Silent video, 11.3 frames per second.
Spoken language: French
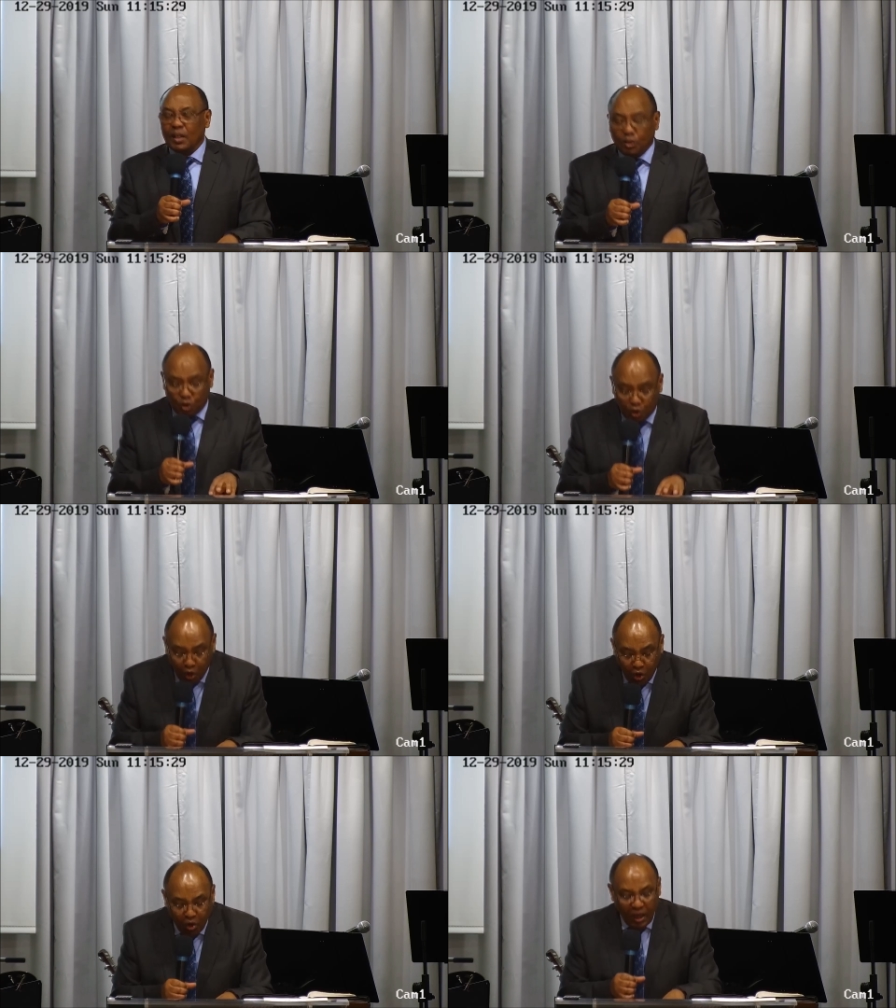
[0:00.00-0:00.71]

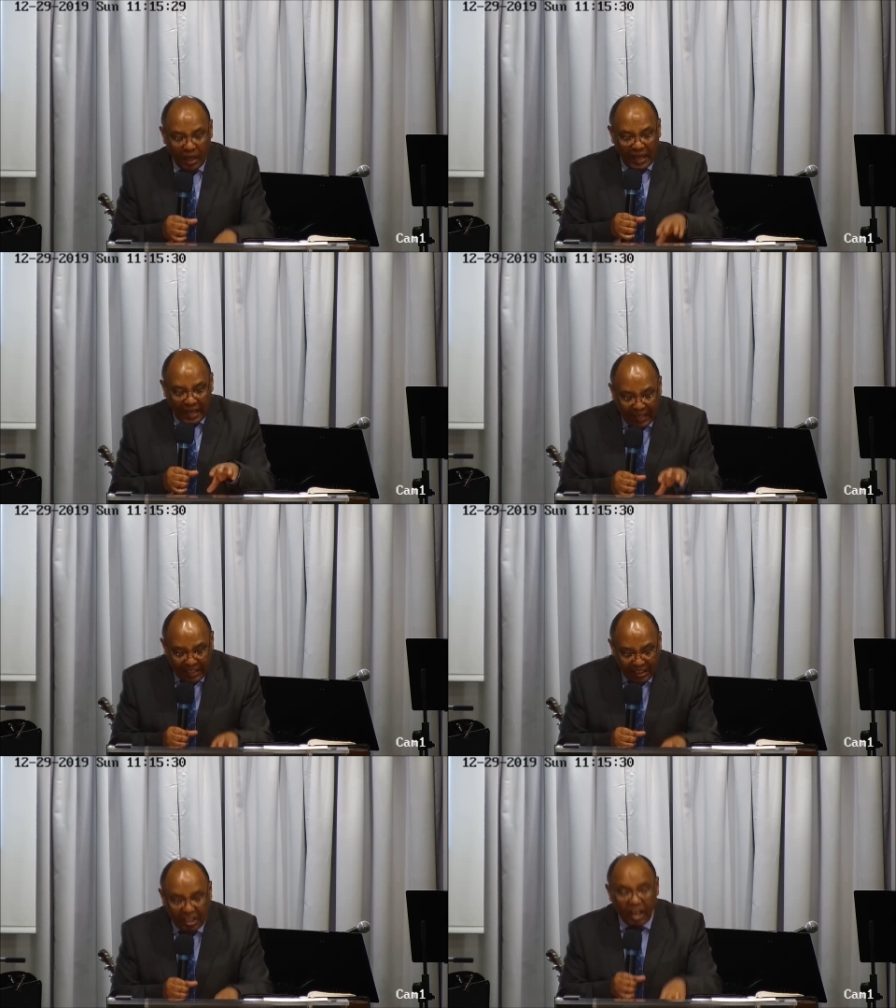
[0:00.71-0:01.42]
Dieu est
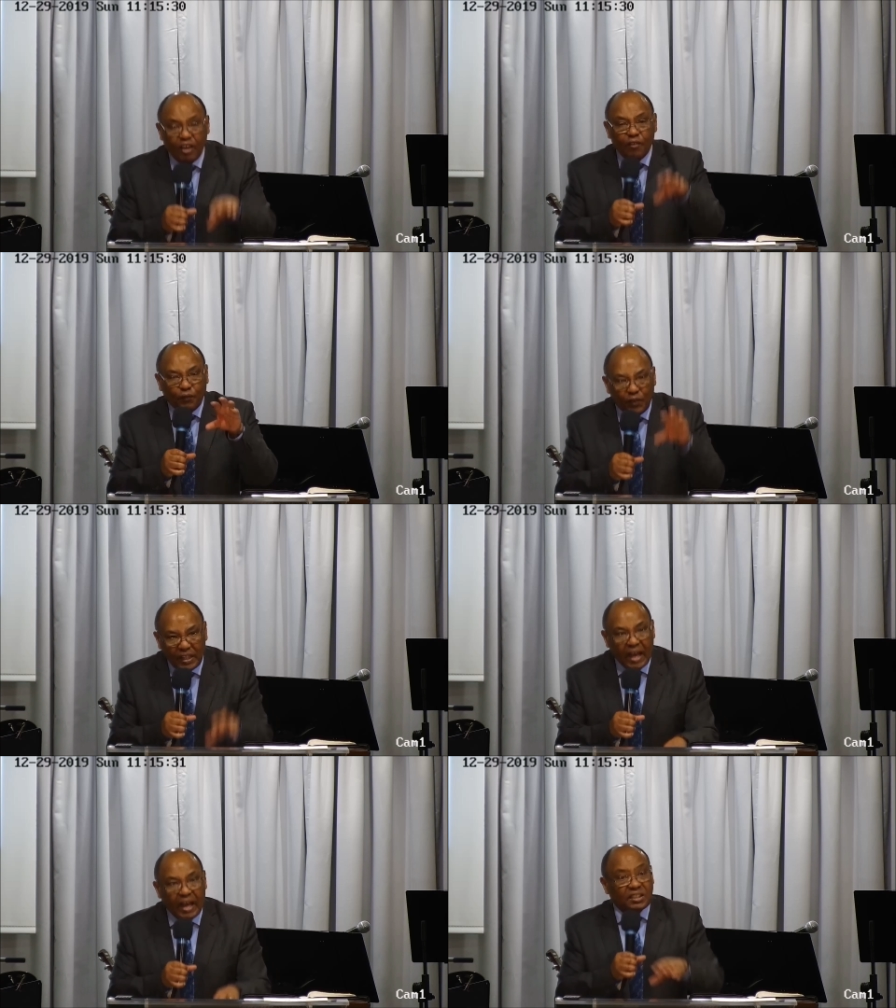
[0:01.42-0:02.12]
resté
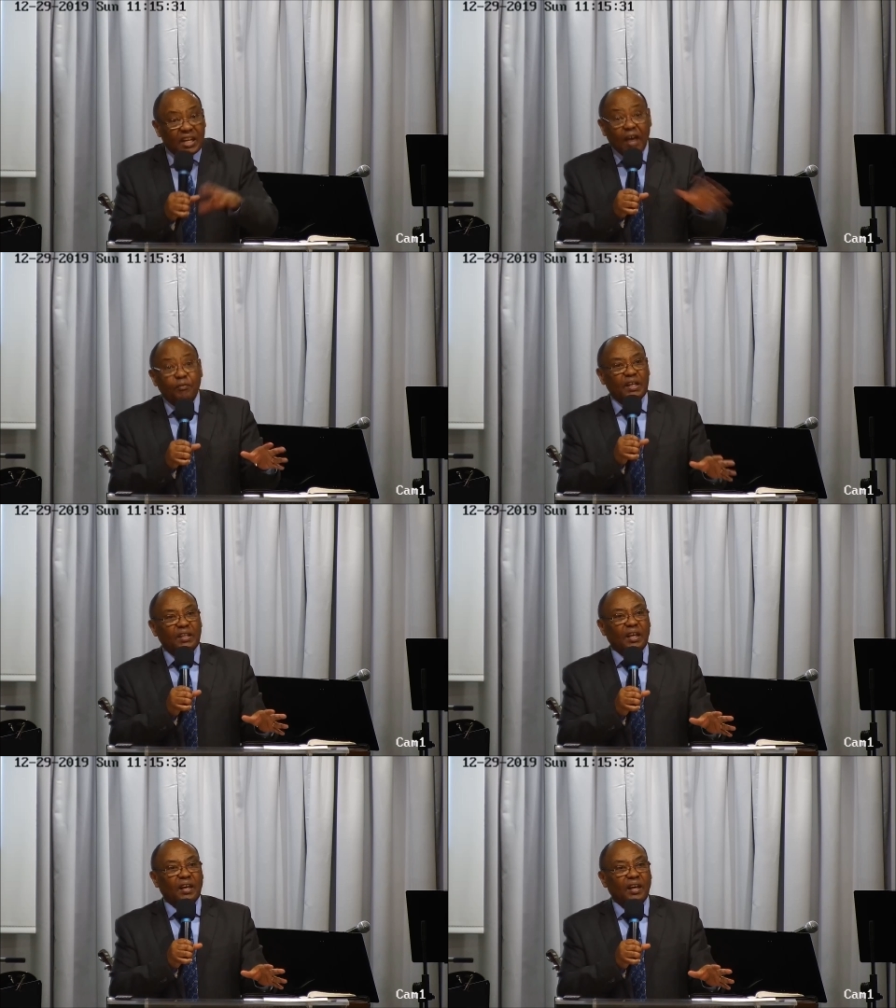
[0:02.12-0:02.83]
fidèle. C'est la
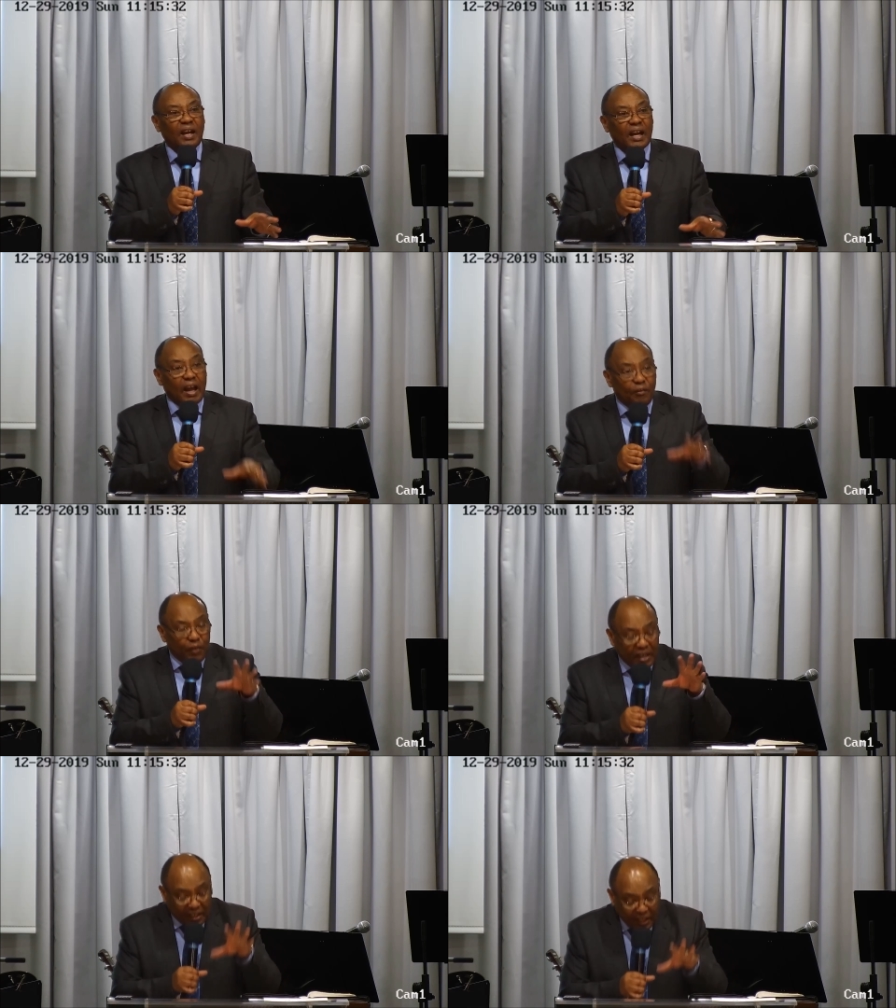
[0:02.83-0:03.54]
vérité. La
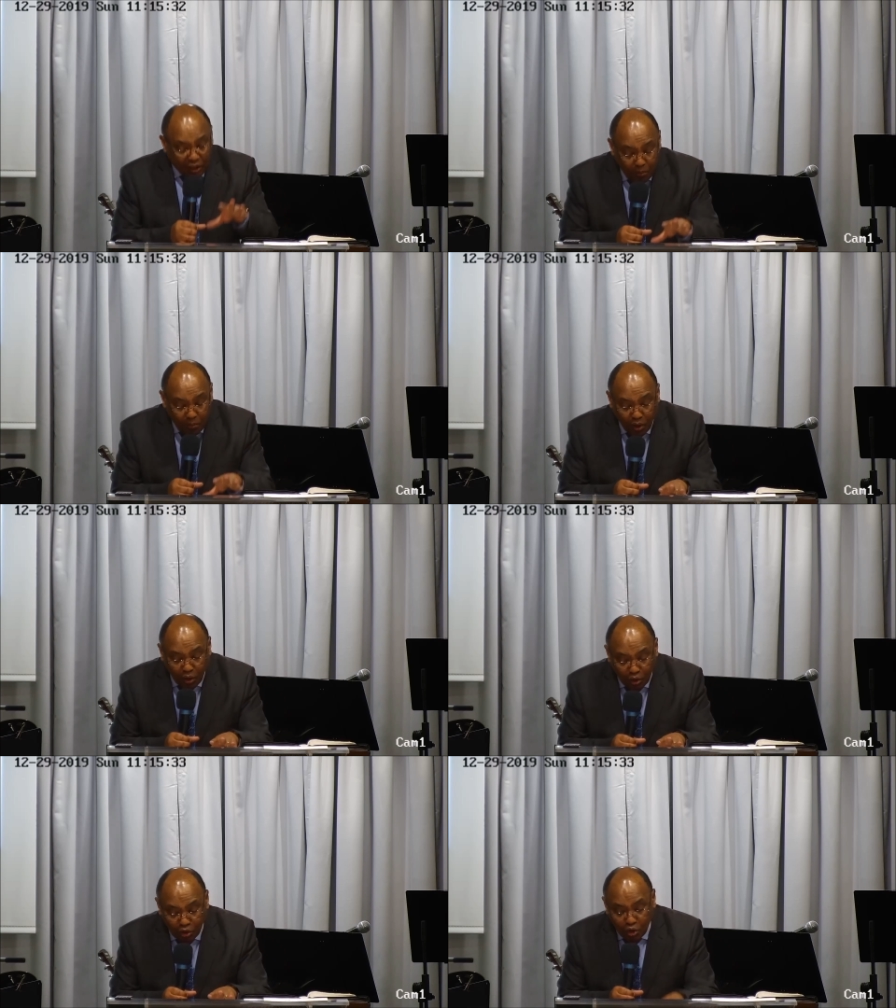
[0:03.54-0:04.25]
vérité demeure
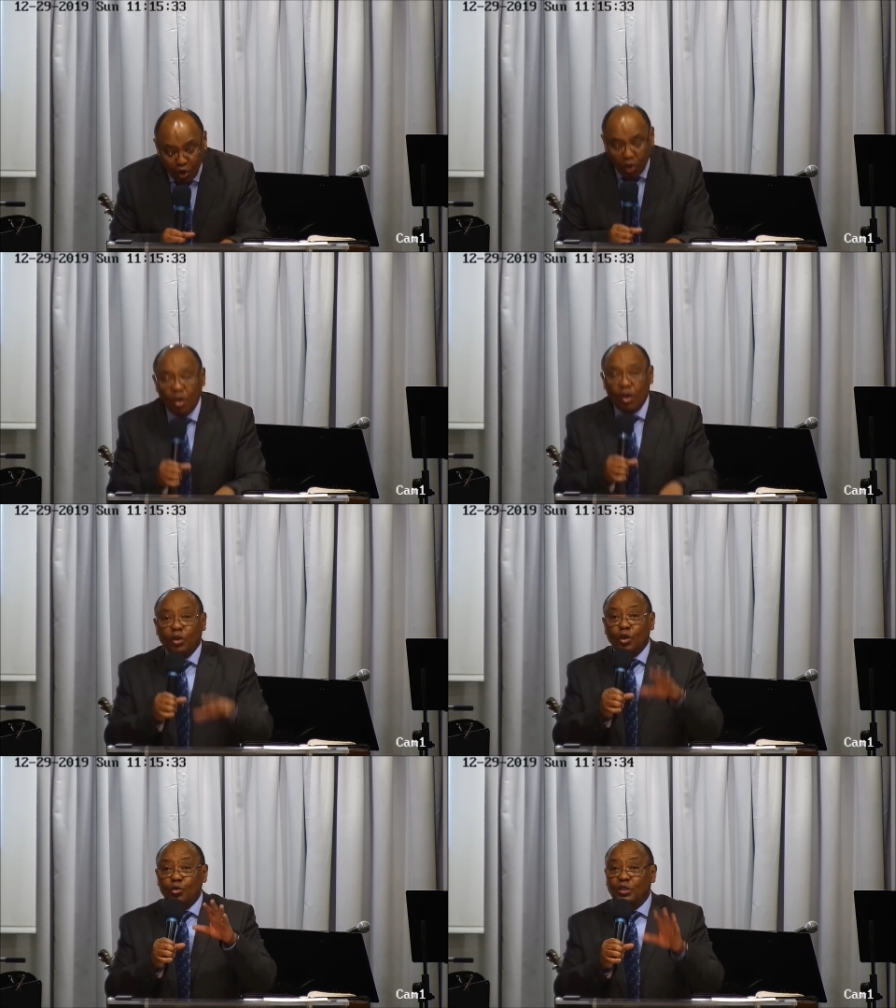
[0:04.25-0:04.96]
que Dieu
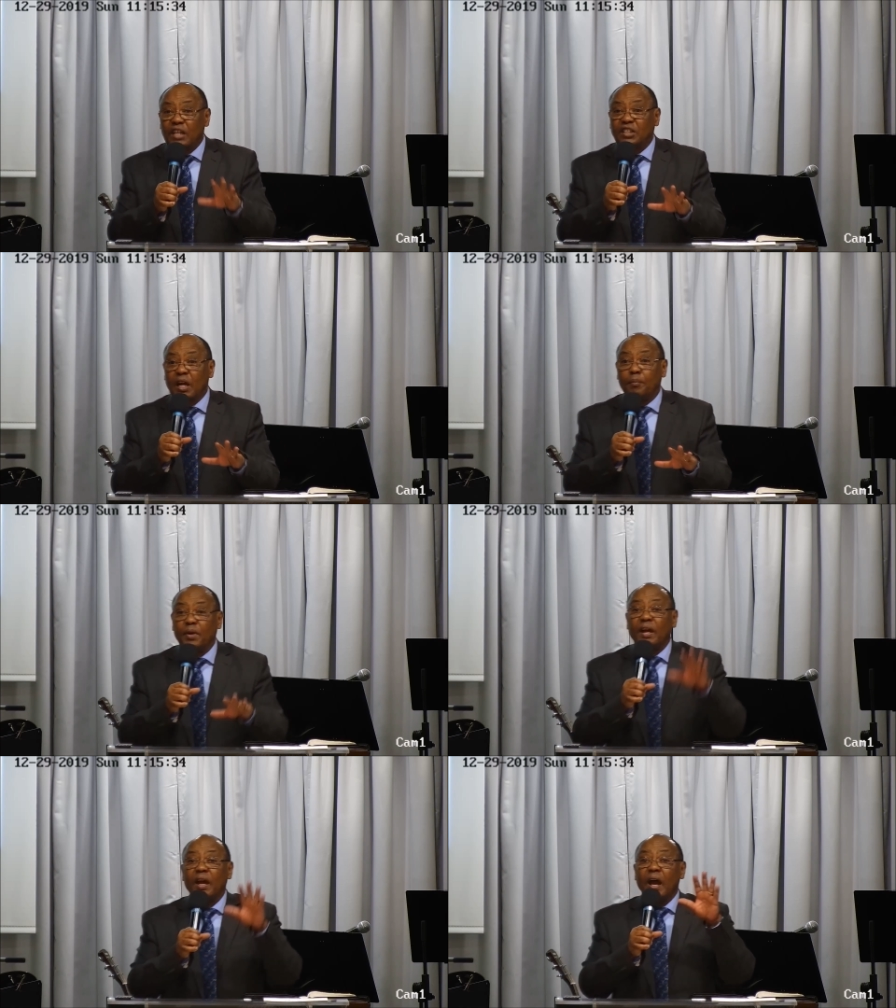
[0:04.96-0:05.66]
ne nous a
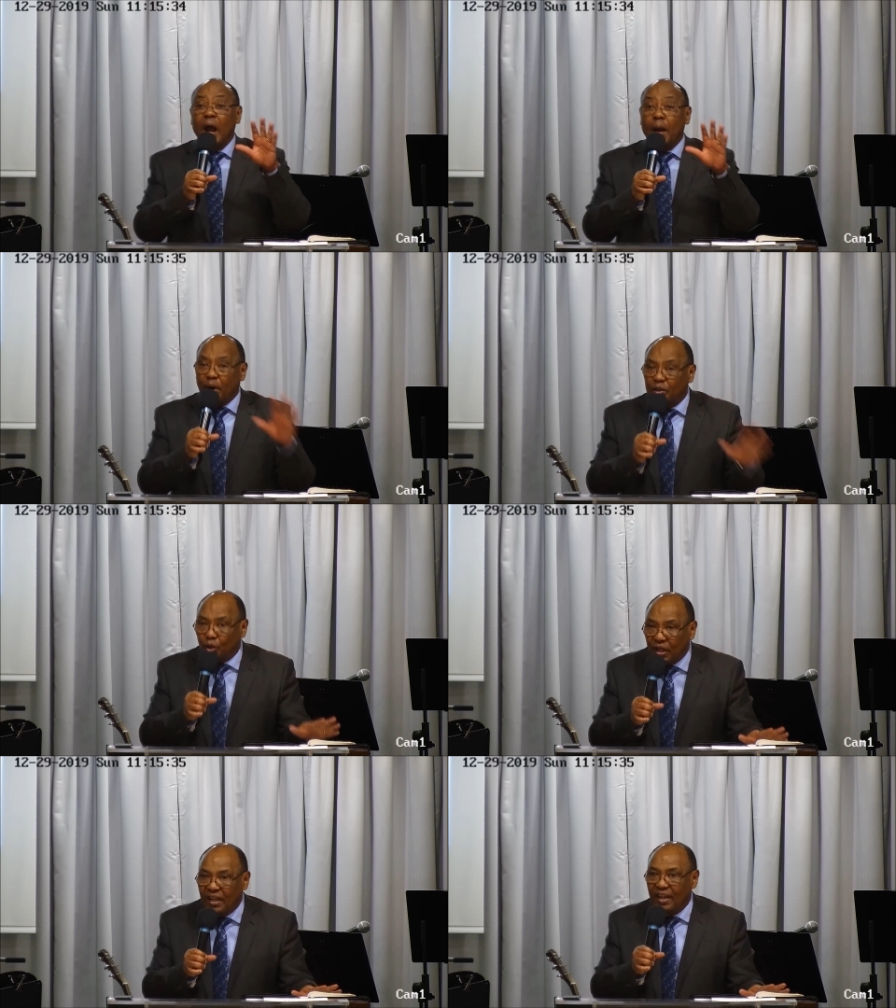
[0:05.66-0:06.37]
jamais
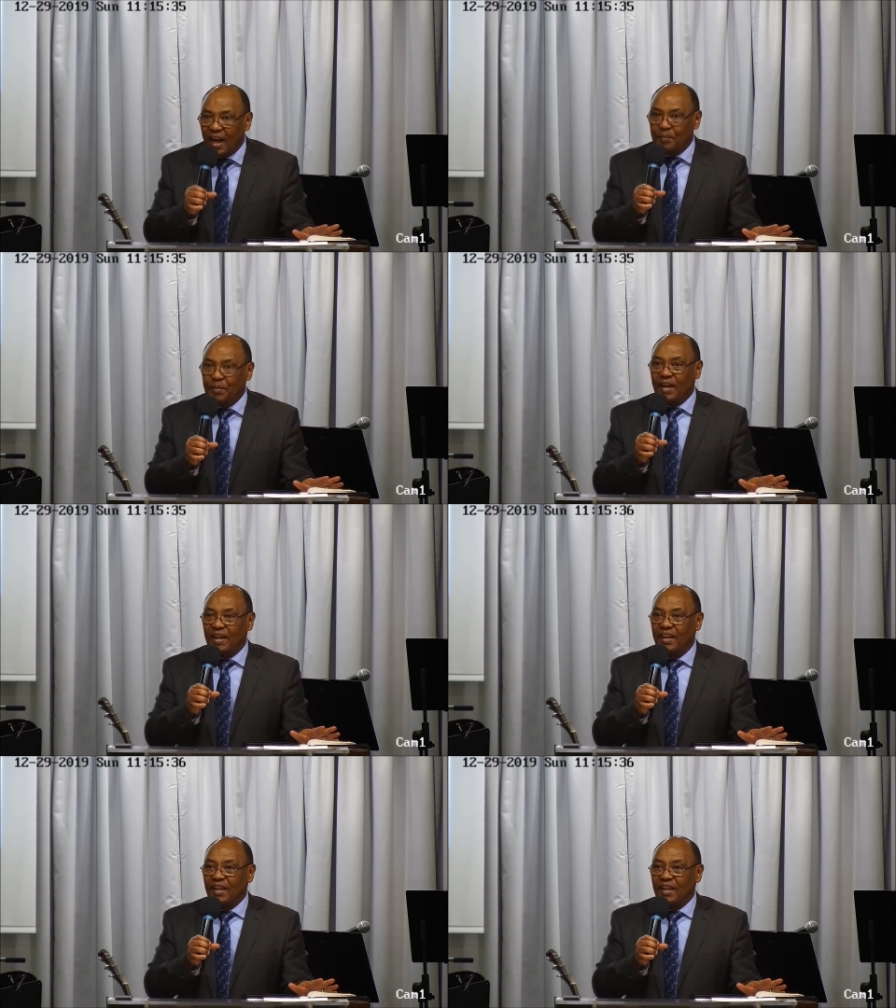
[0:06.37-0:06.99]
abandonnés. Amen.